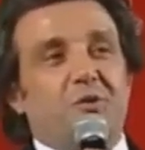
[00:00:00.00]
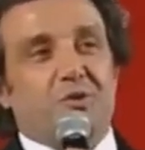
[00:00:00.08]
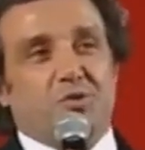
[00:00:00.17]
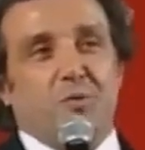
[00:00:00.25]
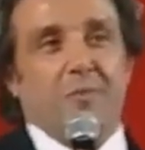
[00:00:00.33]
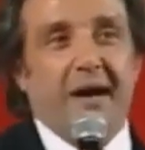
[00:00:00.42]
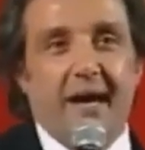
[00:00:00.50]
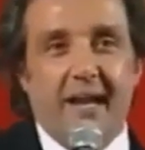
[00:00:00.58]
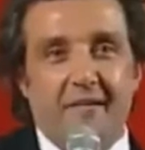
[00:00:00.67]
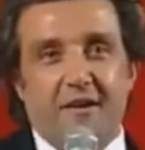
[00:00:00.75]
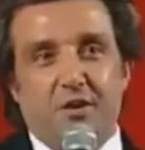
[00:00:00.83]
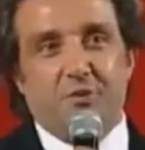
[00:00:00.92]
insomma, a
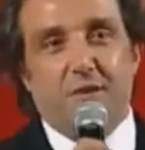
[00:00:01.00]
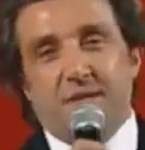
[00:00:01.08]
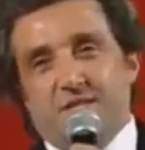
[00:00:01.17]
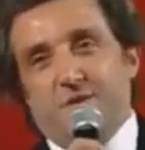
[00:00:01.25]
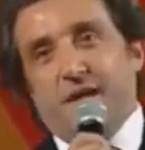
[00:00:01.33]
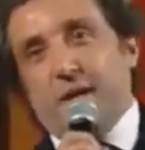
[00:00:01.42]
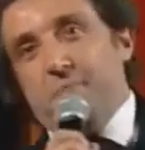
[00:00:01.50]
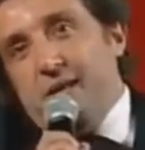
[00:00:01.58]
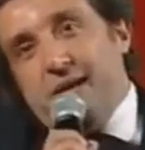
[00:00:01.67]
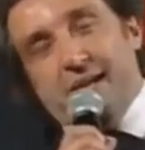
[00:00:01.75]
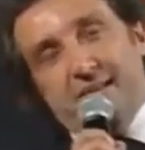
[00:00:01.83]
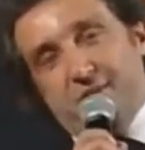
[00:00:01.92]
livello del maestro De
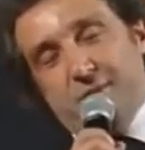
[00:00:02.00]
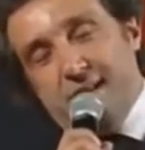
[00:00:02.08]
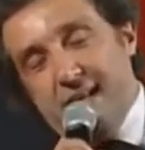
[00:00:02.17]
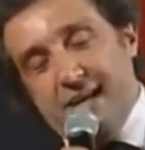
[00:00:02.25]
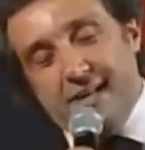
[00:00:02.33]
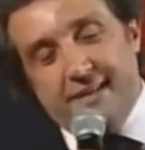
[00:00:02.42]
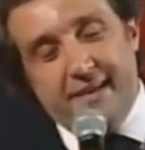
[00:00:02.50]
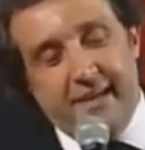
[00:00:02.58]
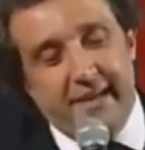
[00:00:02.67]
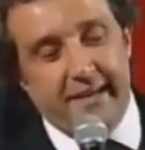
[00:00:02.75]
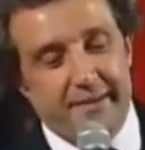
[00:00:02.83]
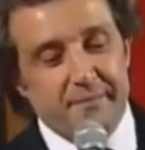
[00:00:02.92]
Capitani, insomma, degli
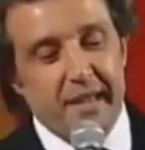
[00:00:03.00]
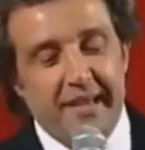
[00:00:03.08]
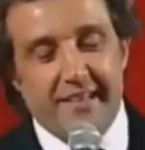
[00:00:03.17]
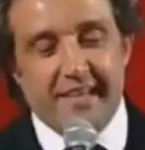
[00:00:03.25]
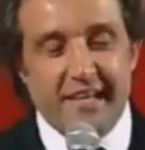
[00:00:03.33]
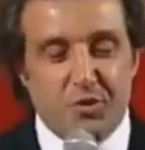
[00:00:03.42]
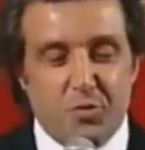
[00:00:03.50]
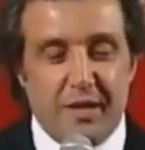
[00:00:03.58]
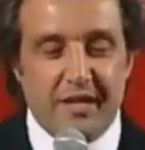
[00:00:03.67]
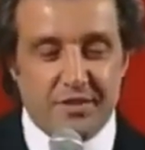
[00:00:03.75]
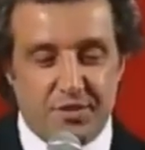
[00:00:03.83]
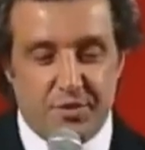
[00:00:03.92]
altri intellettuali che
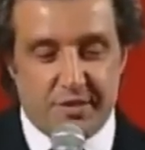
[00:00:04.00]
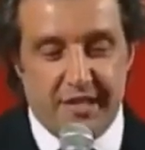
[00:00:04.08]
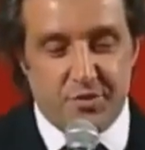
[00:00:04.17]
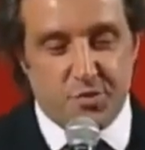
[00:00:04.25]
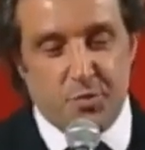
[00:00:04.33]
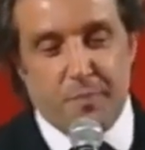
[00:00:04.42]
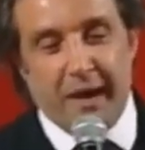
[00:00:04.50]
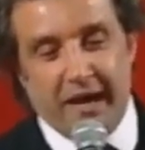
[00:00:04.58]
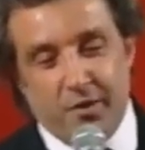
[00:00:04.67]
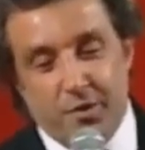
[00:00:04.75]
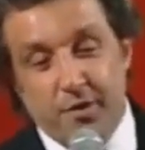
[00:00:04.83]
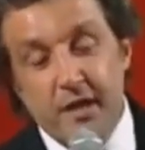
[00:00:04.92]
sono saliti sul
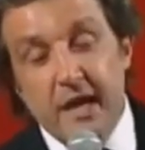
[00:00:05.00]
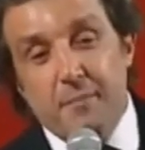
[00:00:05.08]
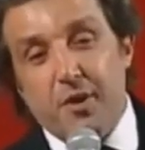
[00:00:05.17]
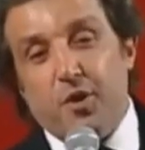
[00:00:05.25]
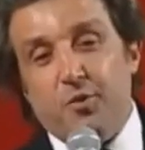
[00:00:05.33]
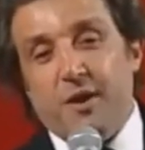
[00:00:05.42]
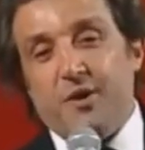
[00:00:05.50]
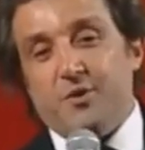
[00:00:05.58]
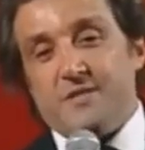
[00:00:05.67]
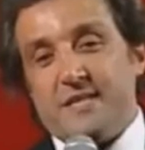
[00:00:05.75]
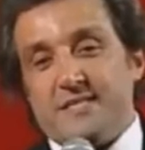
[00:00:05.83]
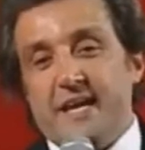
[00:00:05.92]
palco, però una cosa
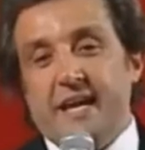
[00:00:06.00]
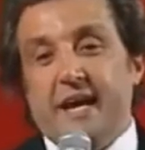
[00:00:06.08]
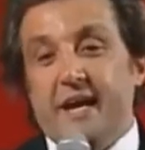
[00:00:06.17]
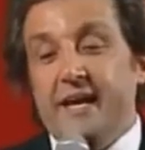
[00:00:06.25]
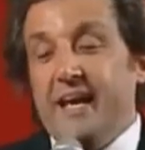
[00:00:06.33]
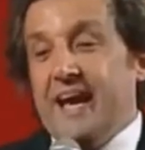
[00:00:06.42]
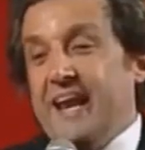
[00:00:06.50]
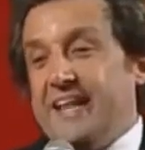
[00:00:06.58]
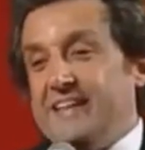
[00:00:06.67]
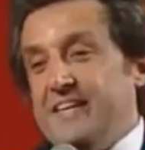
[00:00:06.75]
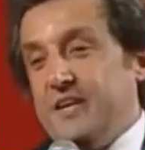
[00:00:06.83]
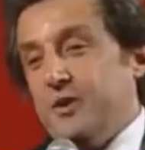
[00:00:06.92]
seria la
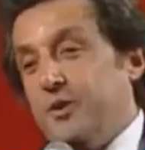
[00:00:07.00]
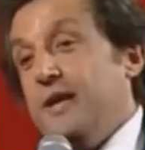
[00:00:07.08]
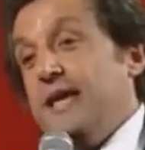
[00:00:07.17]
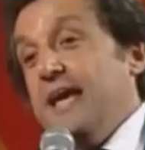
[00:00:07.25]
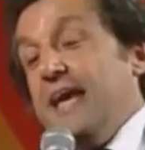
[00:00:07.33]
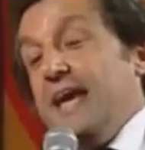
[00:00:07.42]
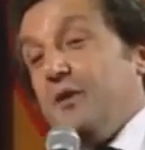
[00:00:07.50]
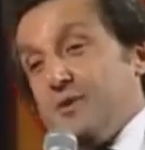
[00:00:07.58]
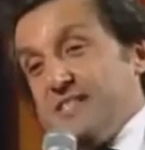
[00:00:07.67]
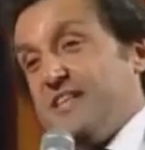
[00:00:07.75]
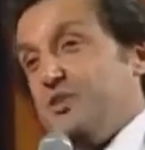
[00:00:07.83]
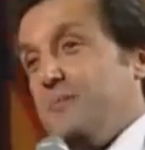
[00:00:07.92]
dico,
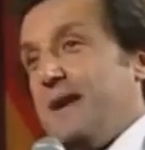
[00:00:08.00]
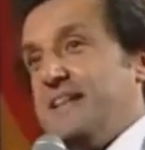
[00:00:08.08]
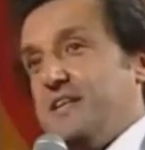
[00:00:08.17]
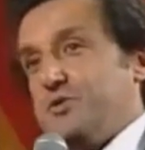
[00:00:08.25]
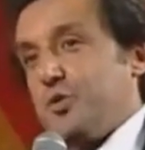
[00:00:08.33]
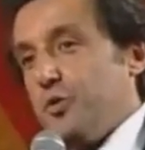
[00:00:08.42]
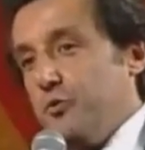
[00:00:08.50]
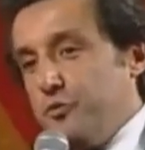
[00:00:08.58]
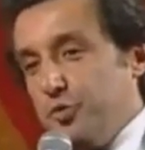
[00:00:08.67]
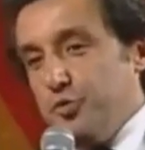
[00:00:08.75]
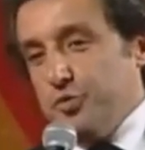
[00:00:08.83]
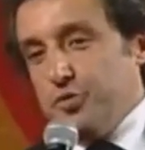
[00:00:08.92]
queste domande sono
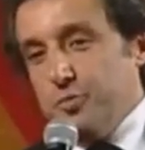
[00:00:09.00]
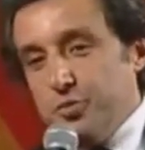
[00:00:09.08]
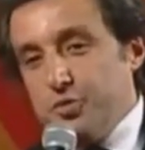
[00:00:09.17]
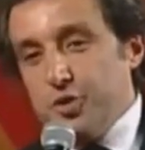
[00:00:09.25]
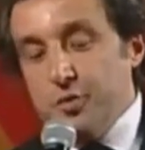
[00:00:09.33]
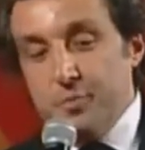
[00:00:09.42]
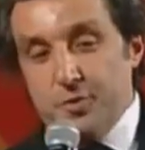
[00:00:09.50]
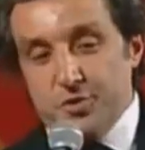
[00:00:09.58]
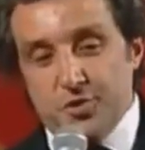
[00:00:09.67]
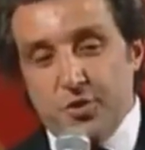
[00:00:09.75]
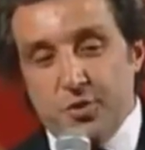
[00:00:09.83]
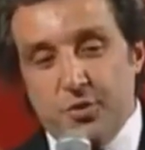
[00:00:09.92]
frutto purtroppo,
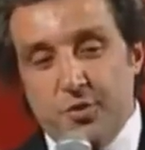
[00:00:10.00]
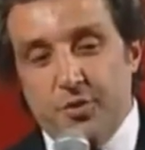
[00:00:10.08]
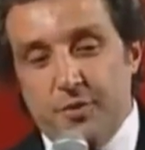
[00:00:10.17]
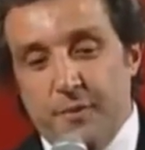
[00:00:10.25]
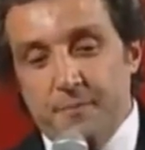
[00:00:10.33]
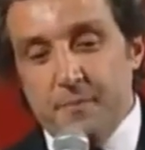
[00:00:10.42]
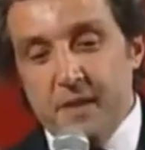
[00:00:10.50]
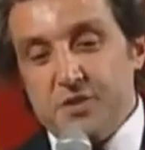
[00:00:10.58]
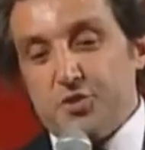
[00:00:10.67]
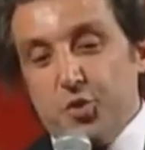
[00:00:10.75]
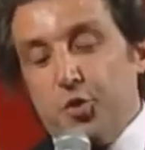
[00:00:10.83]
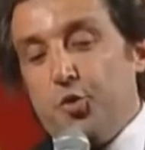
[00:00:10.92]
sono
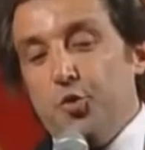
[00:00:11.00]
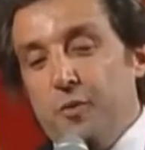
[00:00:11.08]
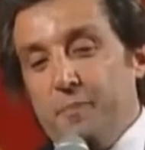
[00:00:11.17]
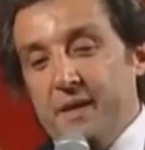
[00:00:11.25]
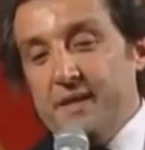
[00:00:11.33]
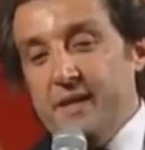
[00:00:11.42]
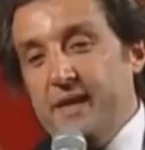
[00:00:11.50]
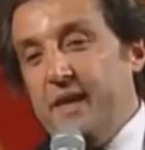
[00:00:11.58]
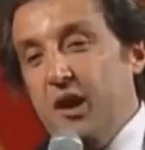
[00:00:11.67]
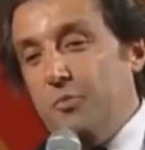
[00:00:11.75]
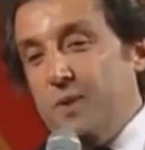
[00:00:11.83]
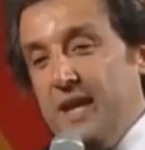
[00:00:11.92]
sono colpa di chi ha
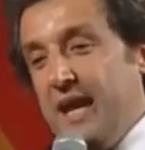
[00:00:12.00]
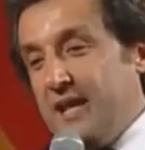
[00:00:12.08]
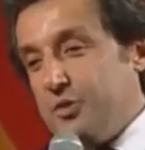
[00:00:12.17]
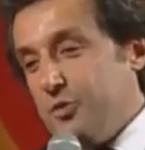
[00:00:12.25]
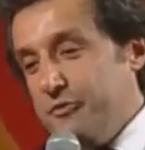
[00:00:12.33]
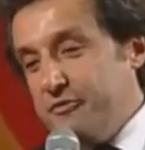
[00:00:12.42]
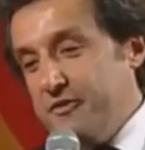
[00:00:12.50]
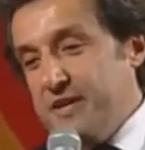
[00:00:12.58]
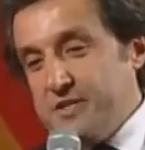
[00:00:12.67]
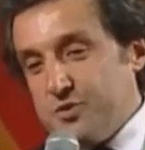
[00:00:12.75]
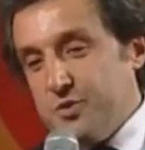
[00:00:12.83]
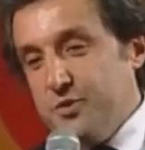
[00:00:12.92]
umiliato,
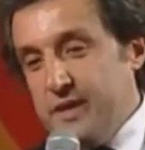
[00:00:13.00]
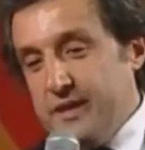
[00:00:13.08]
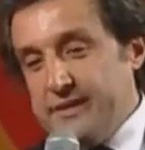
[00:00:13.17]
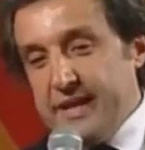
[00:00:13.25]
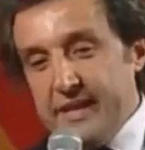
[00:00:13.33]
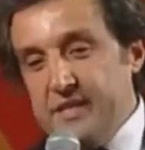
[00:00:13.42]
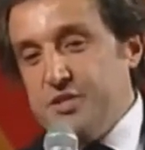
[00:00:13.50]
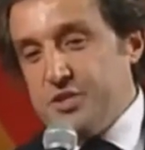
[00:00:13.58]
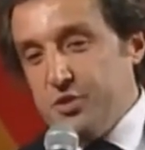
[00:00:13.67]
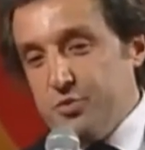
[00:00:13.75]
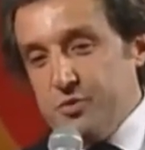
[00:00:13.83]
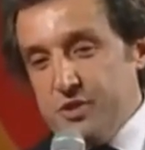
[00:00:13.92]
offeso e tradisce
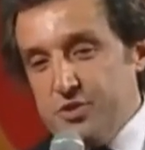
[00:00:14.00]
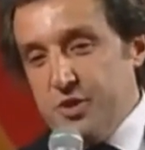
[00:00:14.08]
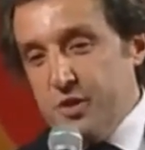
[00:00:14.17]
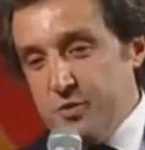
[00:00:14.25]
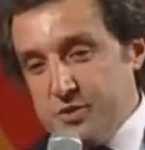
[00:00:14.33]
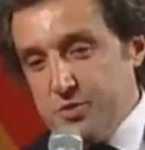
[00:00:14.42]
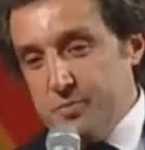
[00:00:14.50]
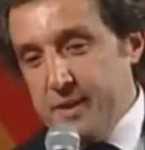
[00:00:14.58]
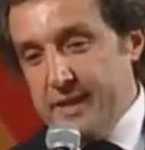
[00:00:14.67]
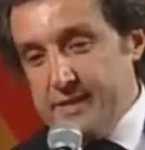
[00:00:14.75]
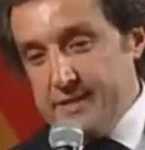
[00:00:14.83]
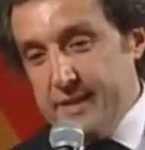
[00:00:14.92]
tutti i giorni questo
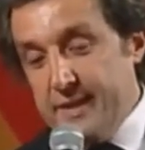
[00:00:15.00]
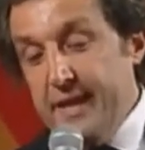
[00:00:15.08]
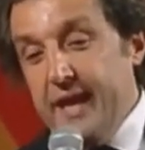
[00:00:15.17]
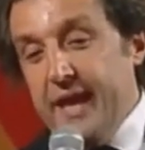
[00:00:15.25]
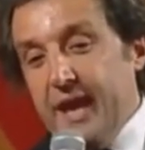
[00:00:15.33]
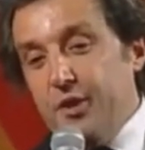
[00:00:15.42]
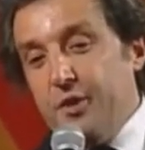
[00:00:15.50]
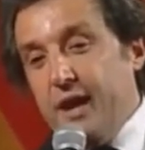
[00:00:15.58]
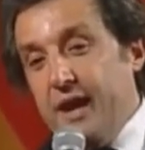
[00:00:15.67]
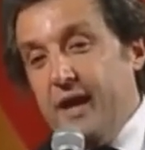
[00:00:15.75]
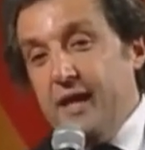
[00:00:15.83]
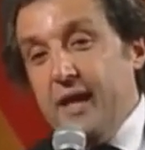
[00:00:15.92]
paese. E allora
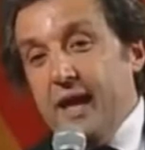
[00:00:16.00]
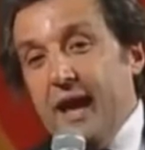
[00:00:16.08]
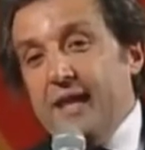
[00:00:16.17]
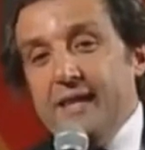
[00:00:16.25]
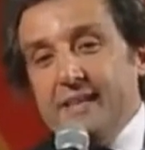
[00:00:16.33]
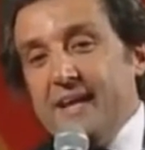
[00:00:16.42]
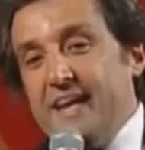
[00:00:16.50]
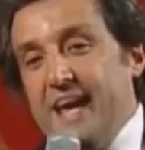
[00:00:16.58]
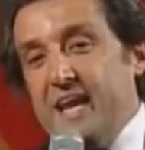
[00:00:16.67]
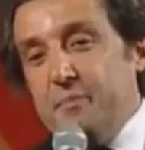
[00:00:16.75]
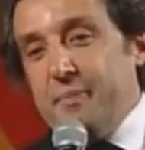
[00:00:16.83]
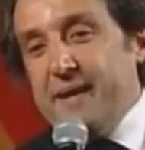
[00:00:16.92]
gli italiani
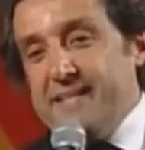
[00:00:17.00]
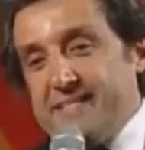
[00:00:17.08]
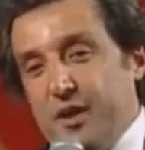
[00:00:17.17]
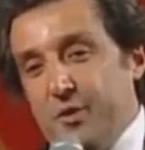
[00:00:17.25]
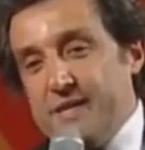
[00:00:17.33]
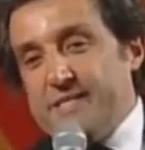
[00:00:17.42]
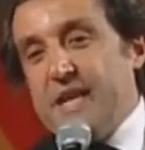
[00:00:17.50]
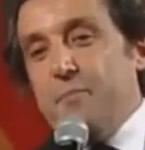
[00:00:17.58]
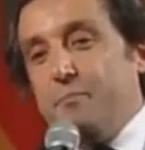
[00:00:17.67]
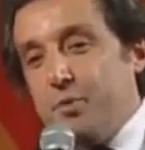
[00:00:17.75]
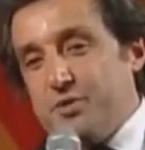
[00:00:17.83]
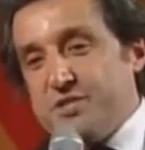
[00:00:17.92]
pensano che sia
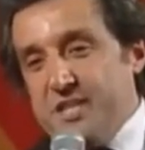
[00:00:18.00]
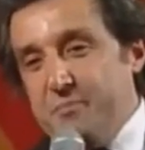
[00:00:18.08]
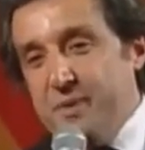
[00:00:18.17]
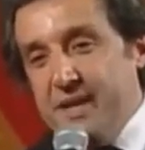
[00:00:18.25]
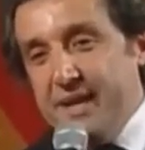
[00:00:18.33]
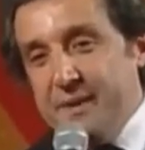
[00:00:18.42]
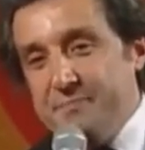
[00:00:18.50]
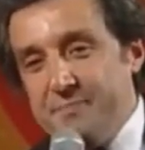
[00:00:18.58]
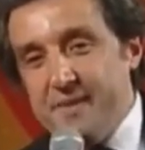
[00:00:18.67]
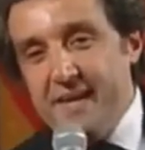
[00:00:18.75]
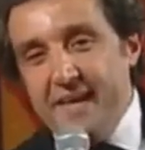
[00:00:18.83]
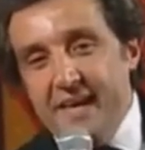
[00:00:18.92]
impossibile
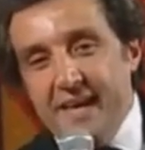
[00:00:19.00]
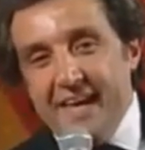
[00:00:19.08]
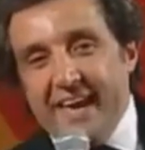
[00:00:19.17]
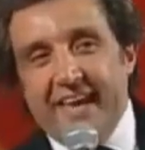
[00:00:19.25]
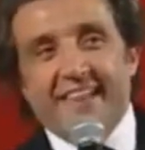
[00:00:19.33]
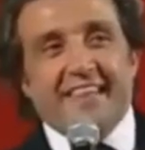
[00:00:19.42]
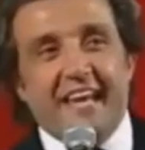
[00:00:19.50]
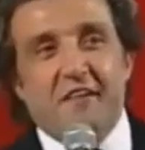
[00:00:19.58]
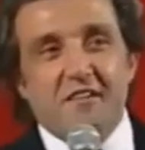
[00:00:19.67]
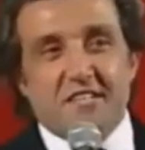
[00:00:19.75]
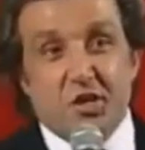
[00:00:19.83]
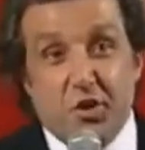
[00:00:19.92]
che in
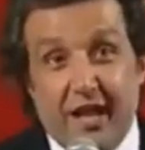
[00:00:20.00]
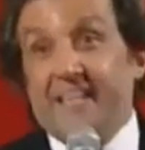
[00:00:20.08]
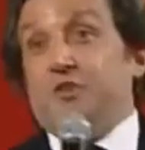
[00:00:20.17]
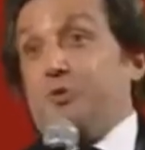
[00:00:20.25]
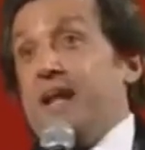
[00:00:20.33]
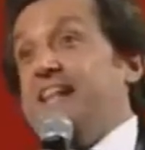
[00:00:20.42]
televisione, addirittura in